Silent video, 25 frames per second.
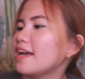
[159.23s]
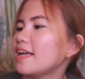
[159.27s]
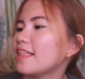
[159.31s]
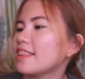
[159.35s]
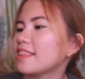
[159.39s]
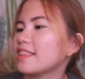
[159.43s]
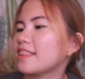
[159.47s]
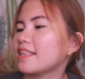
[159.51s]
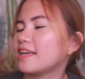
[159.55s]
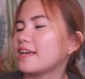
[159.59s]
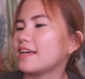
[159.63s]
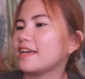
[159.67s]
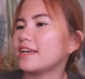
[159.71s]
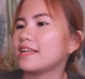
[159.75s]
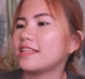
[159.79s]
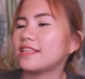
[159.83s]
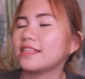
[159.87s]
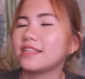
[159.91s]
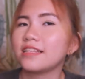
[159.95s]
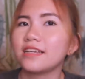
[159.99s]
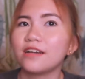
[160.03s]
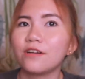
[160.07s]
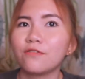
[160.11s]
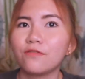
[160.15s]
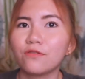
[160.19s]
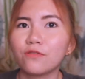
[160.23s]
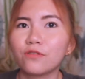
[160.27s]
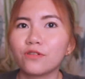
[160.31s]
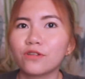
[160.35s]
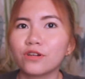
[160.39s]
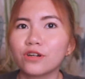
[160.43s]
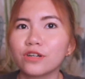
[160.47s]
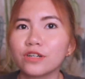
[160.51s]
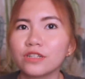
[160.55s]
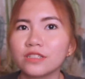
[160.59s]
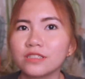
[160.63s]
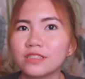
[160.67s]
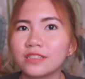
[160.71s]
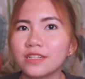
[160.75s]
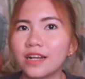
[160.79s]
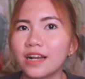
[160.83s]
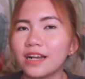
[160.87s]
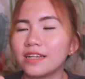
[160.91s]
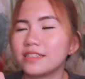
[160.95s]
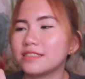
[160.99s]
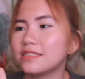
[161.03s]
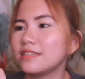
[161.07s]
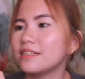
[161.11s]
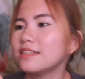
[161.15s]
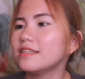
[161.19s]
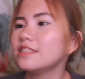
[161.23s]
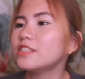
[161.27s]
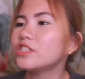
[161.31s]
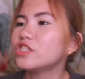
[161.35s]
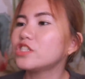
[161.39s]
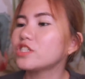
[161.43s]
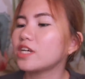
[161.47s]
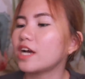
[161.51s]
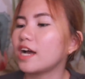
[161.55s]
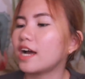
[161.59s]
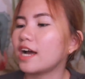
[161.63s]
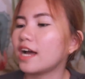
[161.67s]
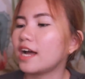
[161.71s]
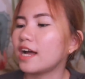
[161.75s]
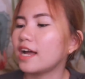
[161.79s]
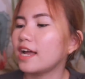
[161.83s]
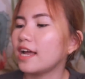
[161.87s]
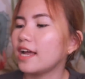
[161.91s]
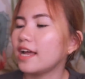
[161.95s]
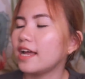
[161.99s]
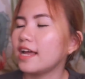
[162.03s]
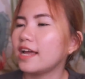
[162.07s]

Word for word: And then, of course, naka-sealed siya.